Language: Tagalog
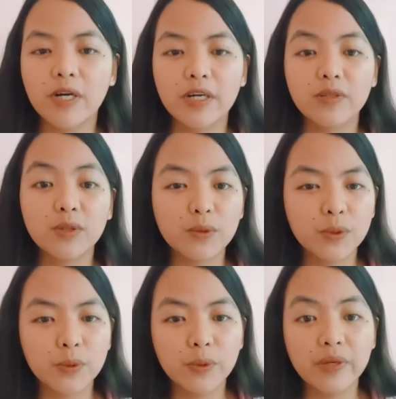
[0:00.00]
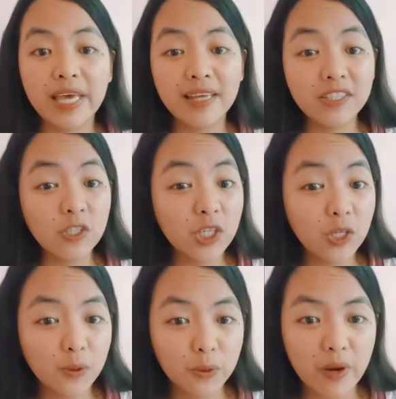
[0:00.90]
or through
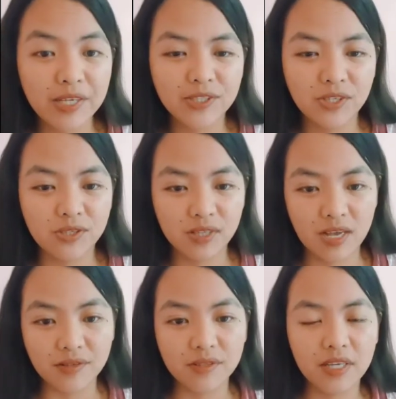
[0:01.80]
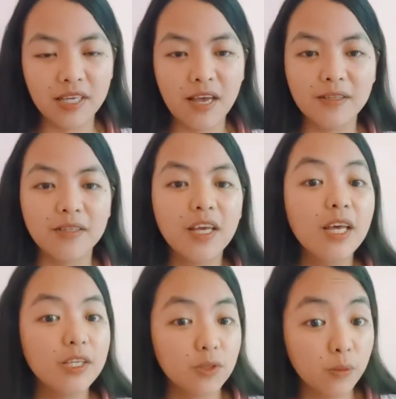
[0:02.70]
LGU assistance. Ayan.
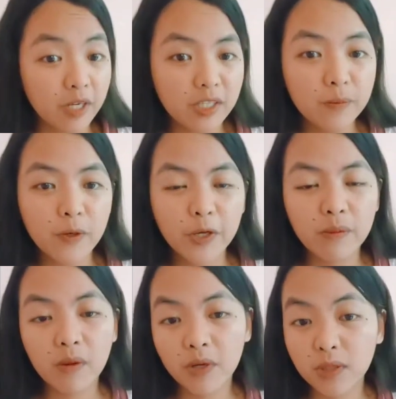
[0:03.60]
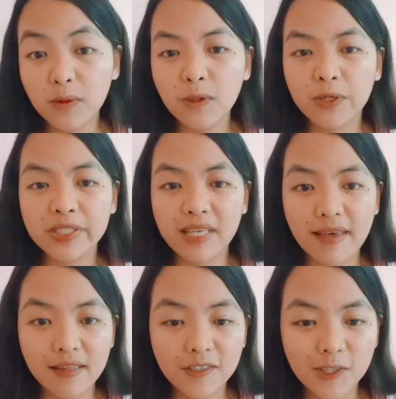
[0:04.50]
So, pwede po kayong magpatulong
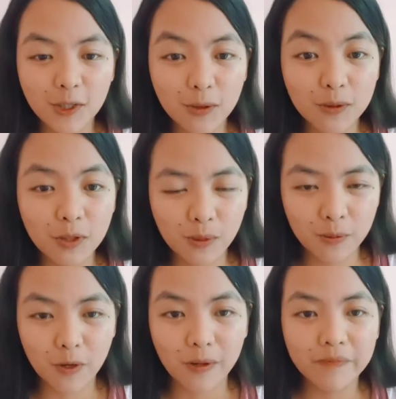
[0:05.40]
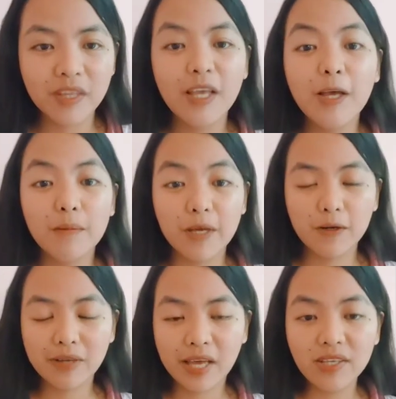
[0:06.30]
sa LGU nyo po.
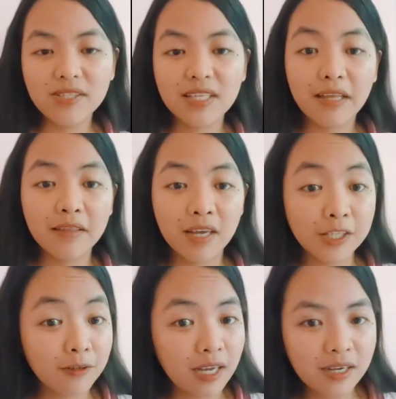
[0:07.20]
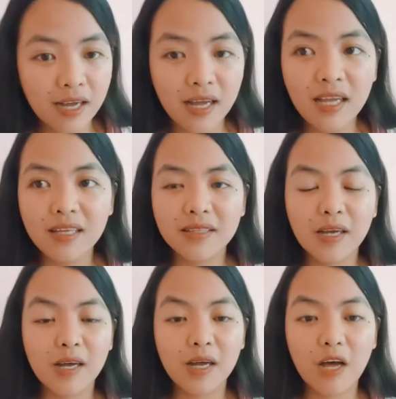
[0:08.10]
Pero guys, tandaan nyo lang ha
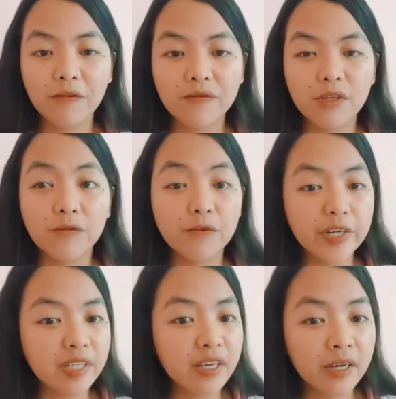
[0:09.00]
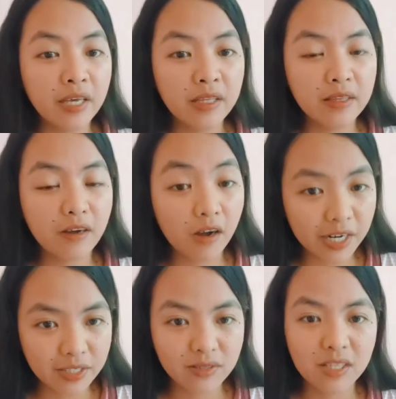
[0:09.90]
na after 48
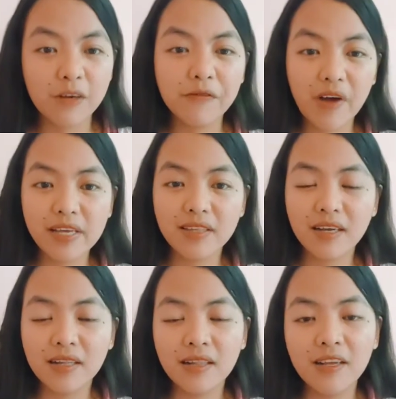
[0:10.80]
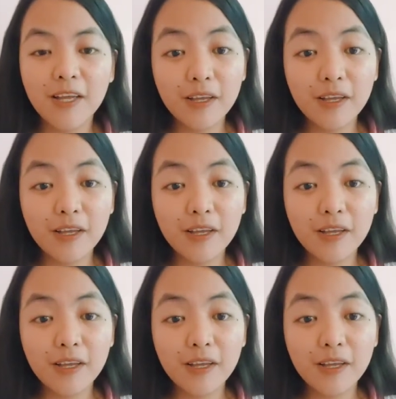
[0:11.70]
hours ng final